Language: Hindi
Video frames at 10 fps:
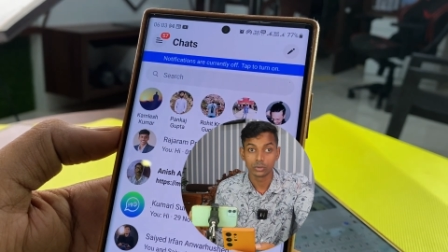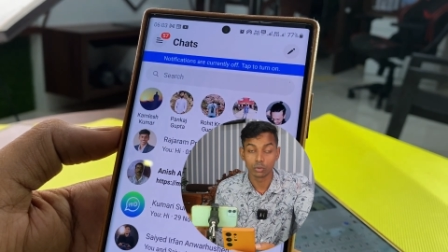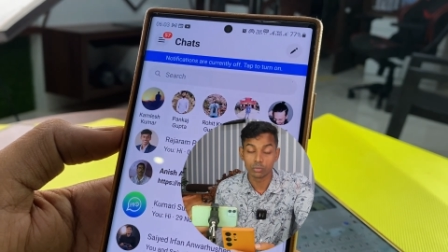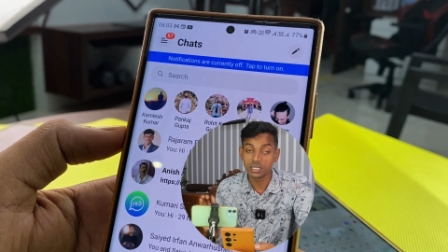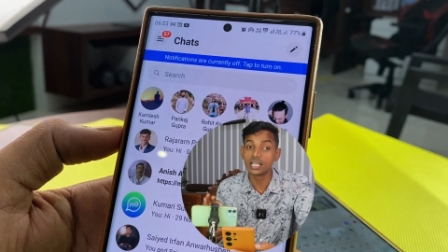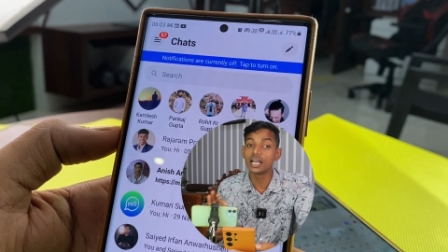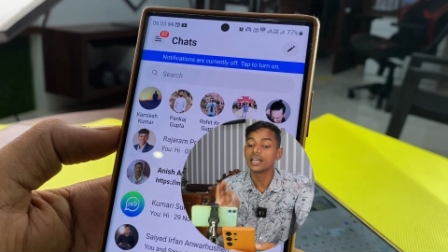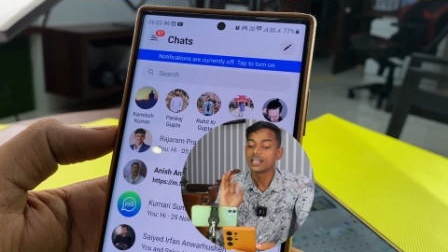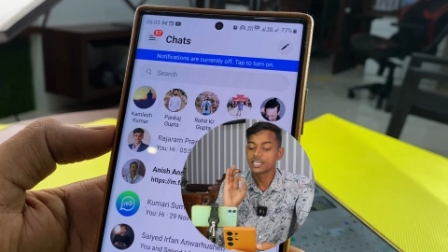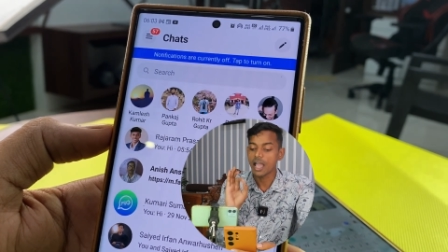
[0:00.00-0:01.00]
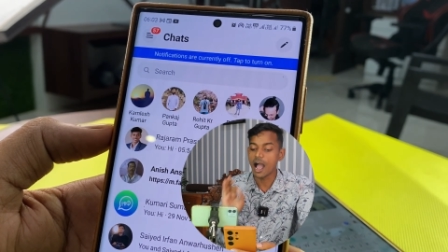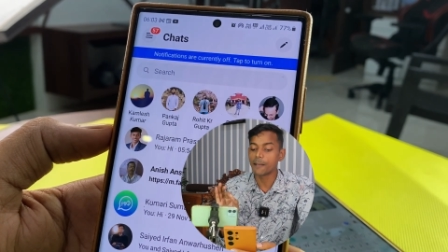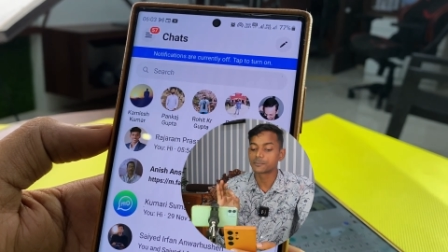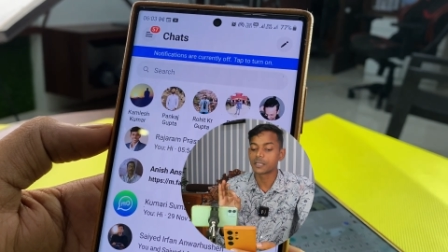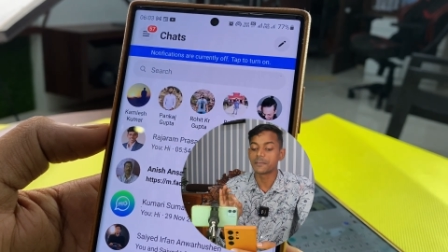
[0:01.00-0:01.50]
तो उम्मीद है कि
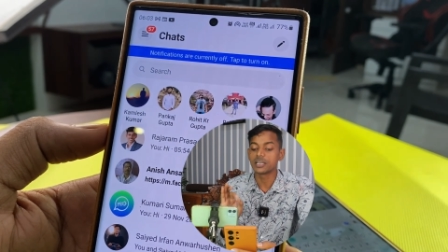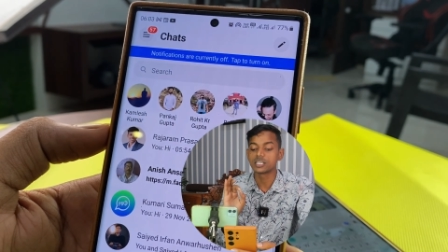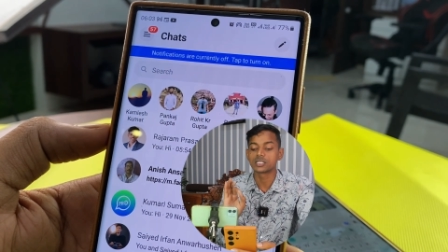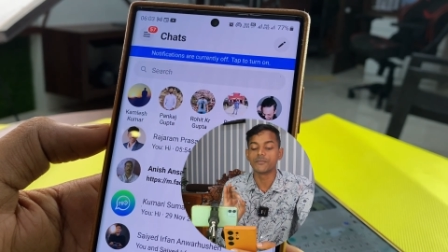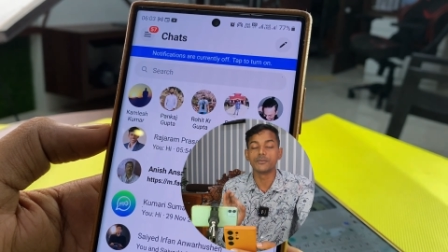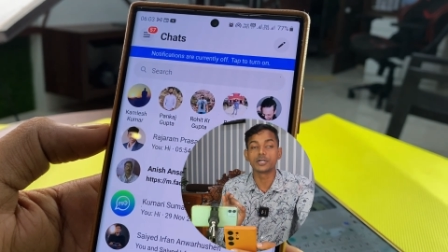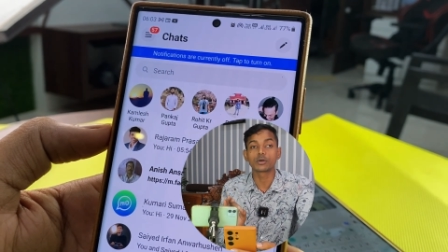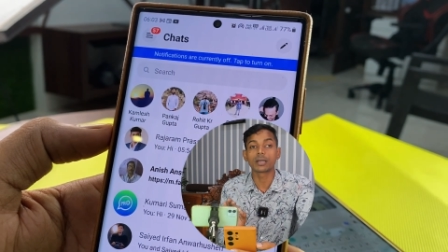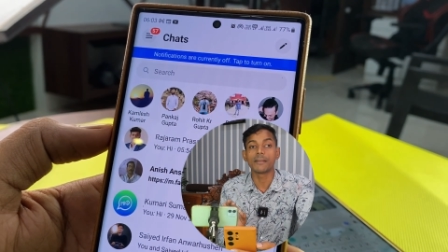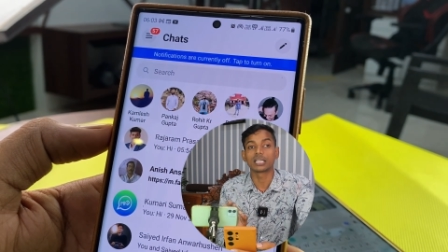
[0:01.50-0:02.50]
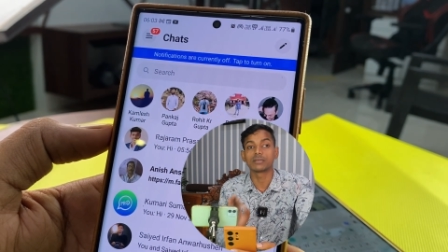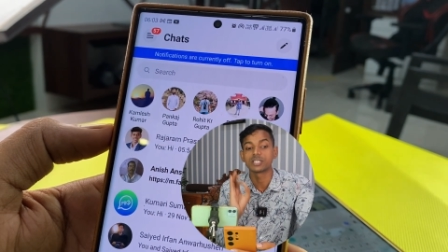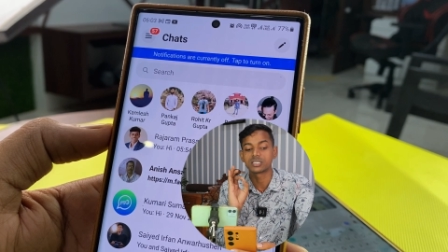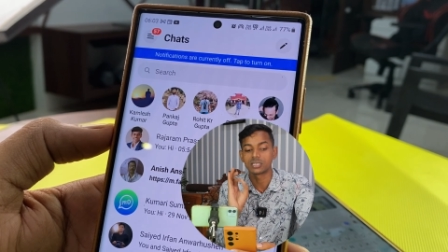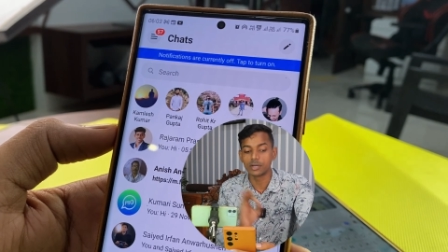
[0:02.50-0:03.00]
आप सभी इस वीडियो के माध्यम
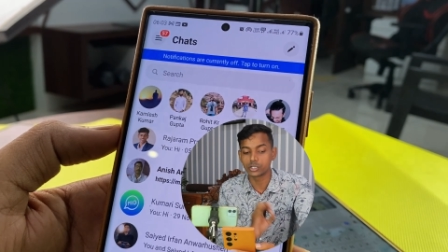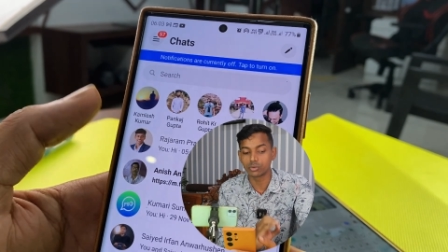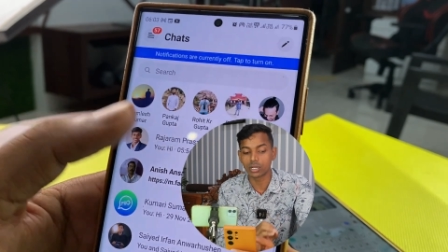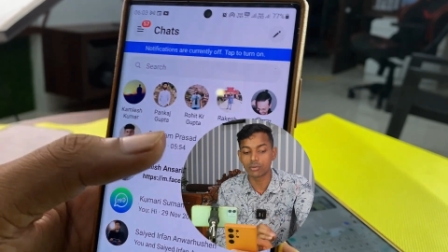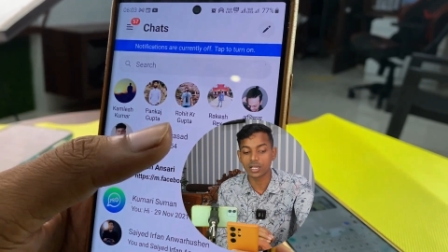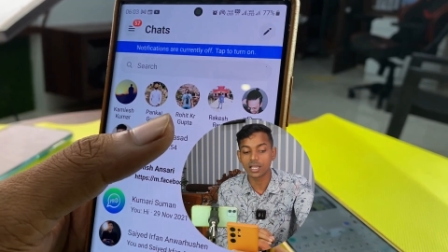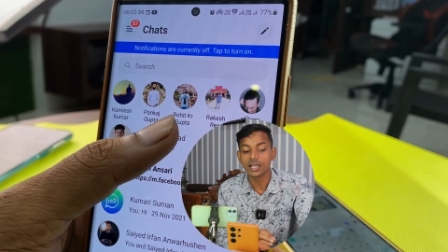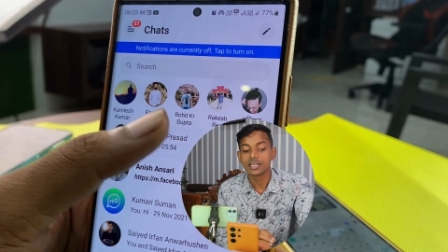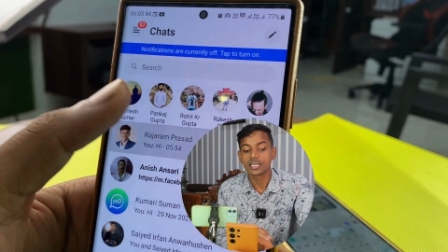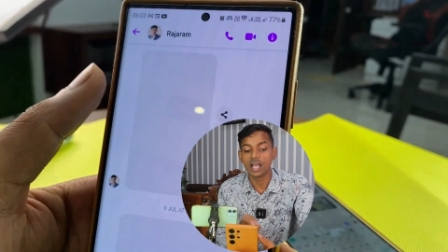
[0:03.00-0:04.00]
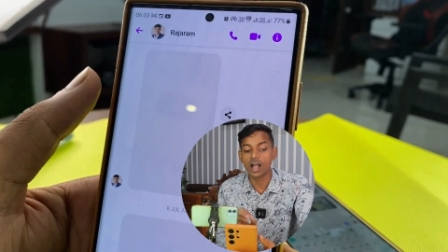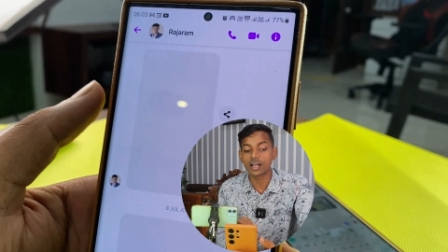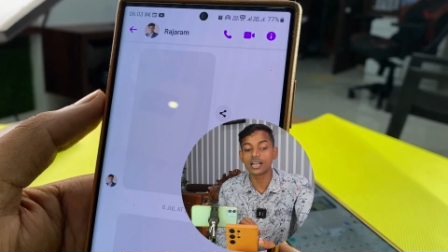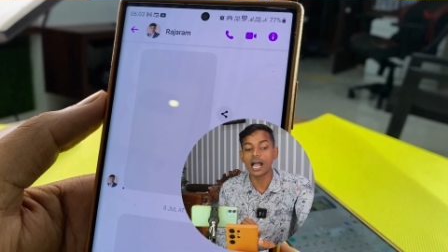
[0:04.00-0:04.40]
से समझ चुके होंगे कि अगर